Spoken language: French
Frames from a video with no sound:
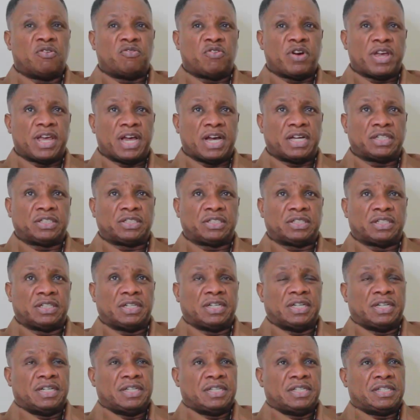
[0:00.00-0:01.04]
un long voyage.
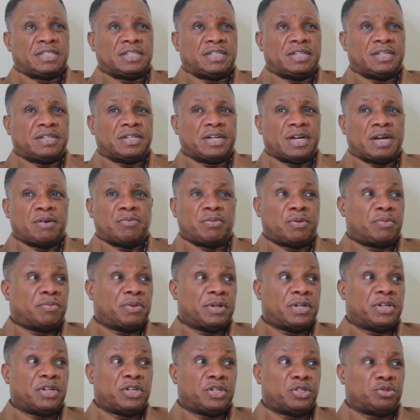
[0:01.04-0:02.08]
C'est à peu
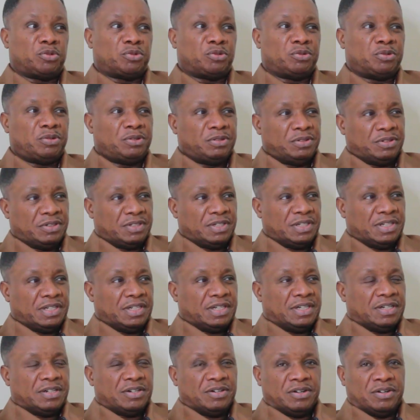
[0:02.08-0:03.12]
près deux jours. Hmm.
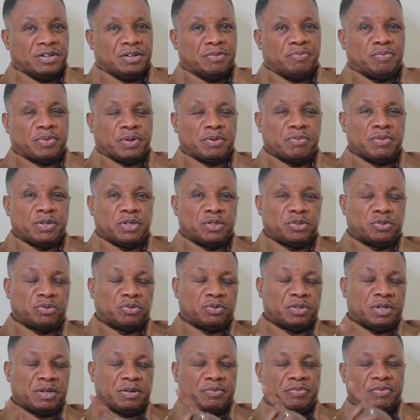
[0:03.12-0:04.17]
Euh, premier
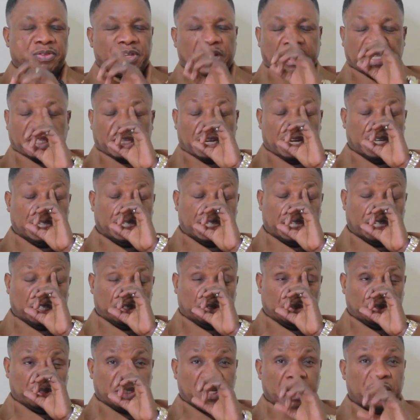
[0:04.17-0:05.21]
jour d'Atlanta
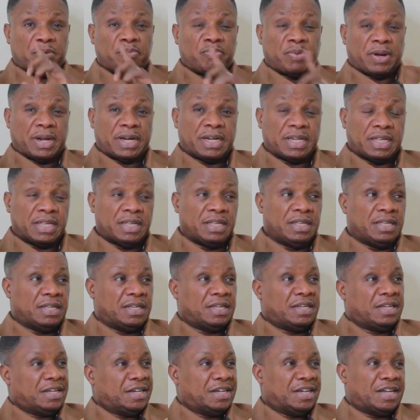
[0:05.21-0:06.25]
jusqu'à Paris,
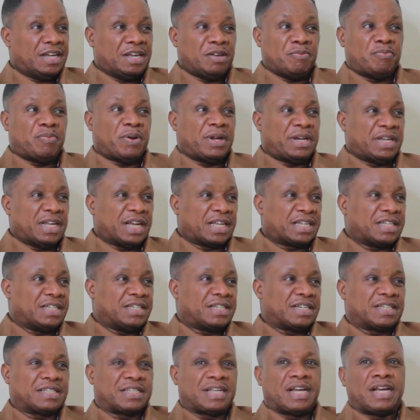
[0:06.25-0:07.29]
et euh, Paris à
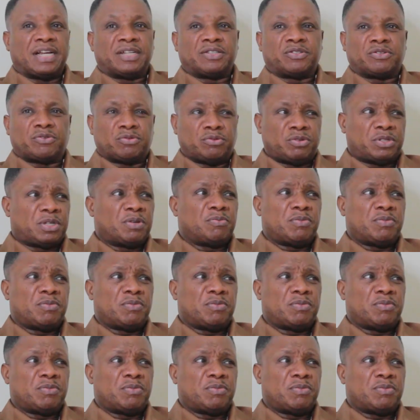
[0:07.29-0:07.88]
Kinshasa, tout